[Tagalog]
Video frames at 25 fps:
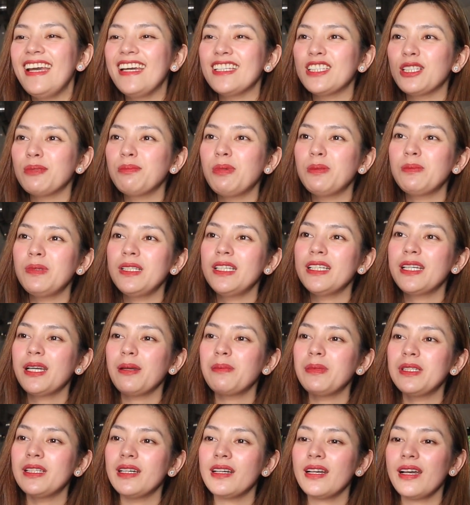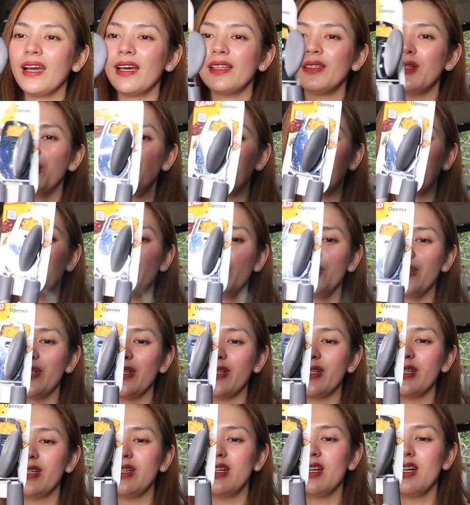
Ito, bumili kami ng can opener.